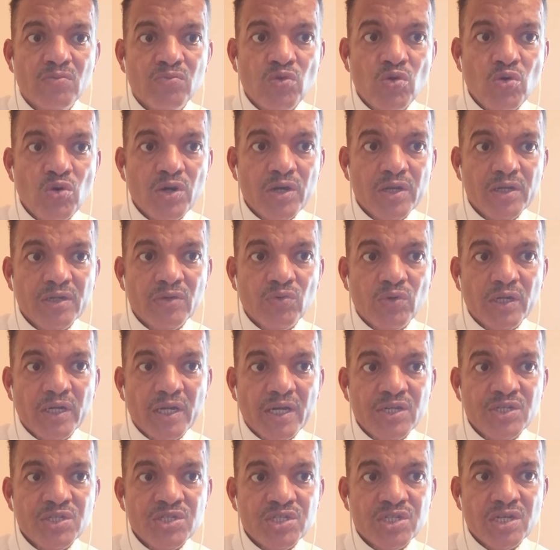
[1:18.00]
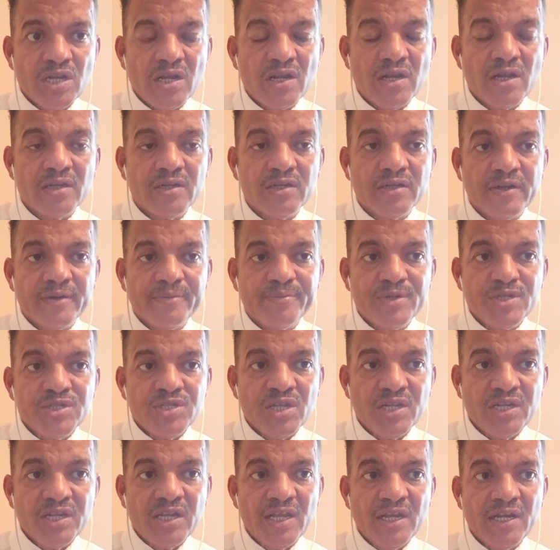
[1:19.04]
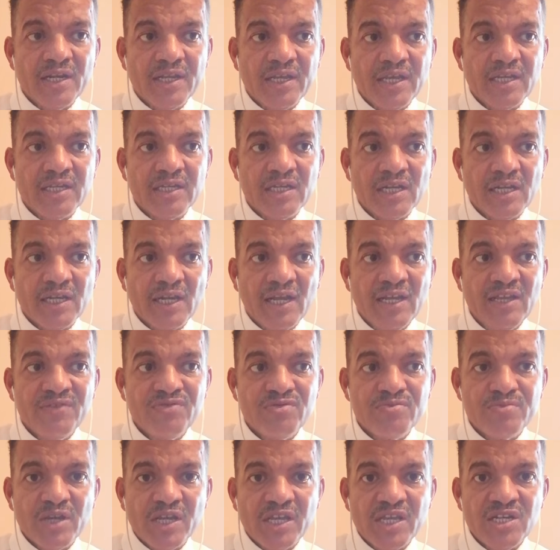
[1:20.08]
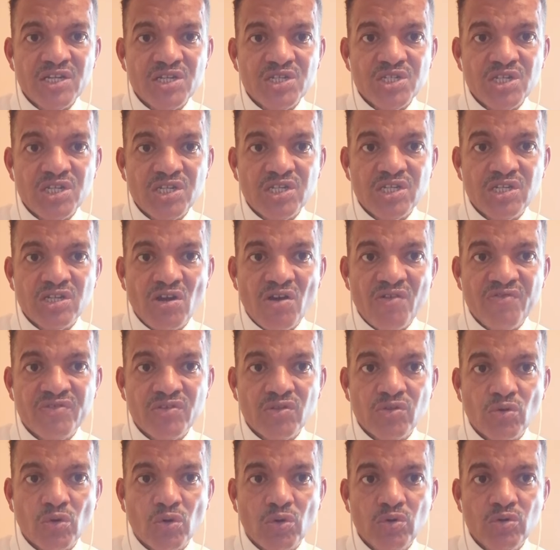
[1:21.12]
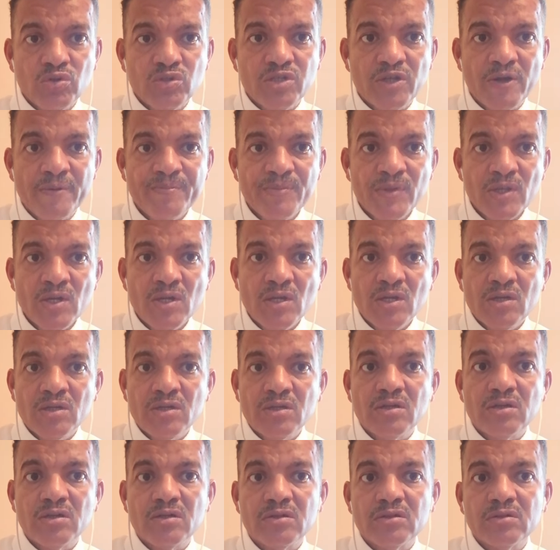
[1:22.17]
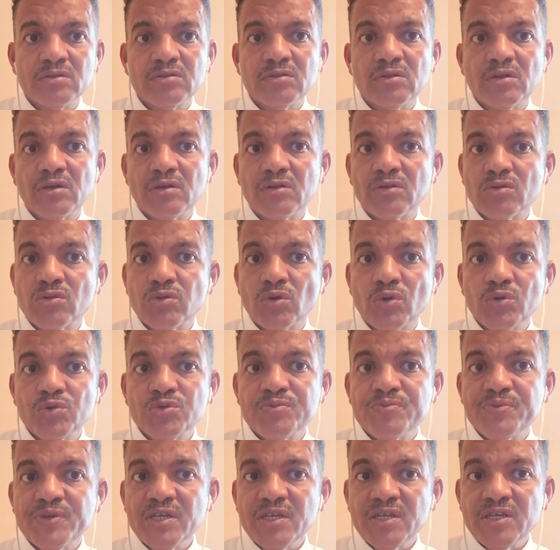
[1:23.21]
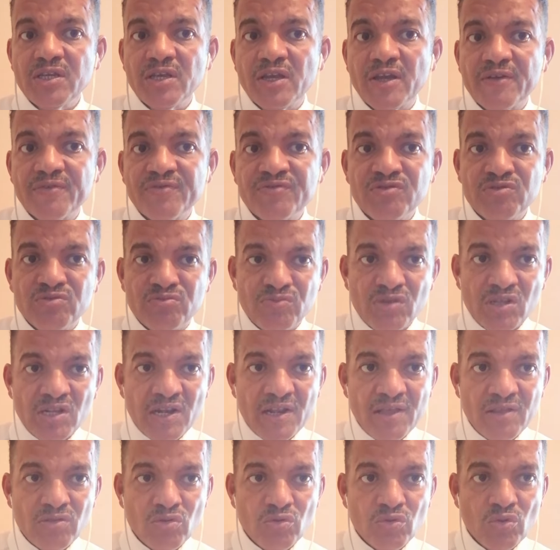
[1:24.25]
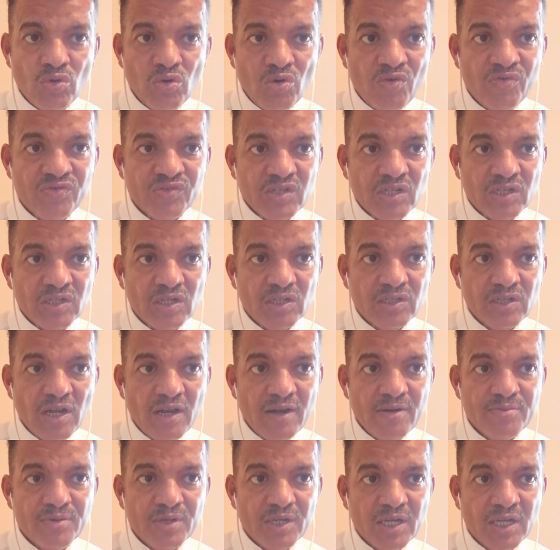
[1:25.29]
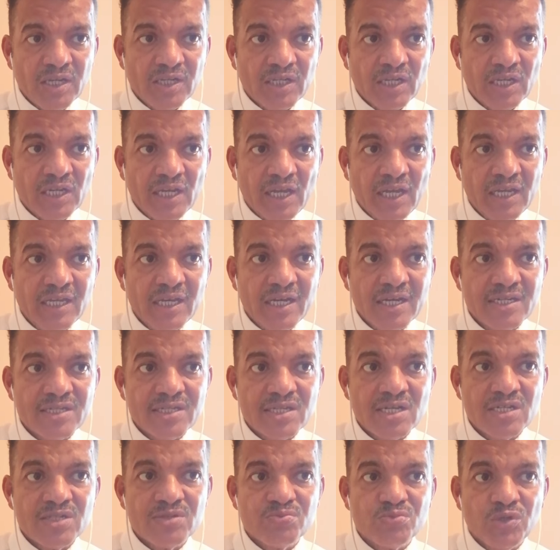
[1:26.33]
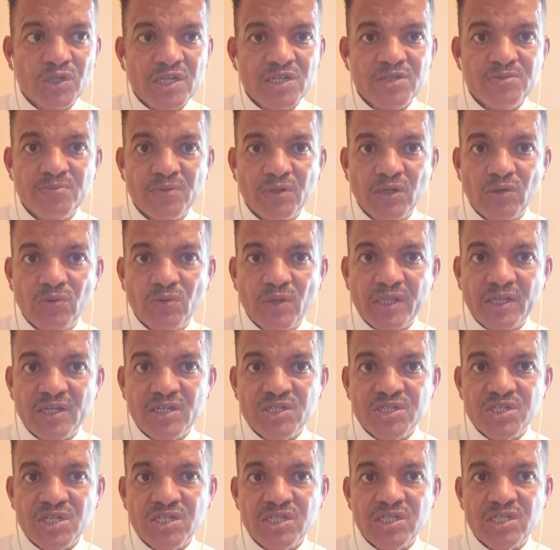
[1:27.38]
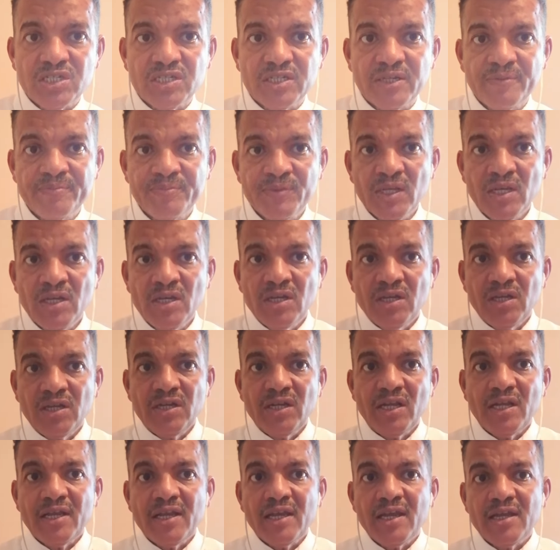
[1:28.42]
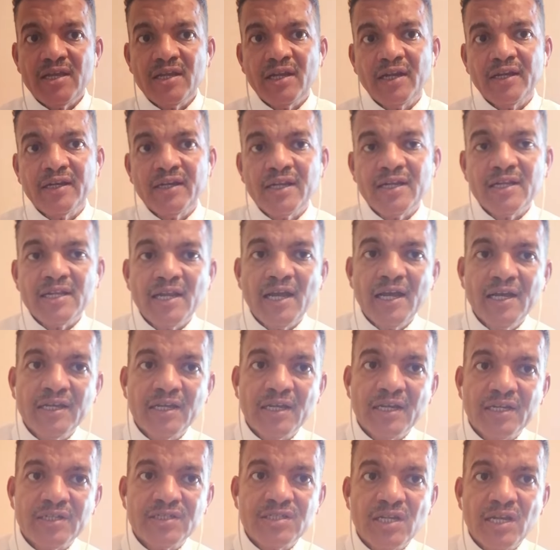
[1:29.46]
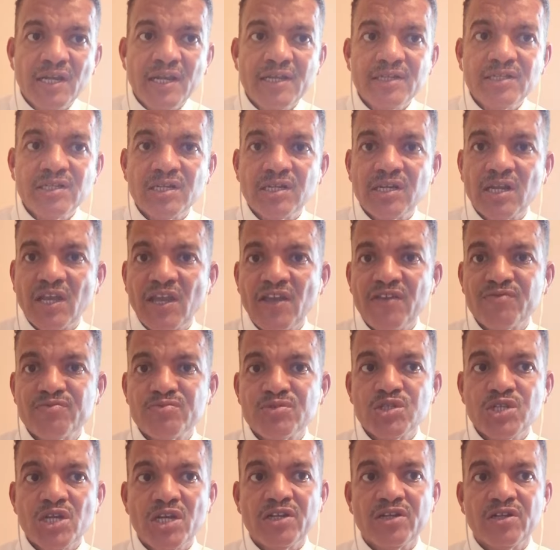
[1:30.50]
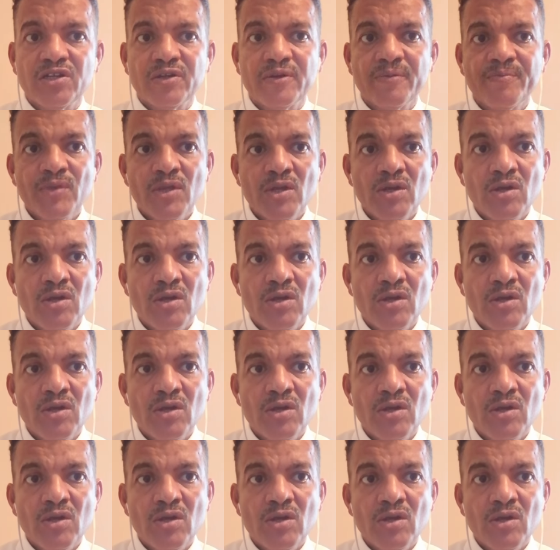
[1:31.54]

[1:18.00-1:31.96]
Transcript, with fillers: مو والأنشطة البشرية الكائنات الحية في مكان جديد أو في ضغوط آه، ضغوط بيئية في مثل هذه الظروف تتطلب الكائنات الحية خصائص مناسبة للوضع الجديد إن الكائنات الحية التي لا تتكيف بشكل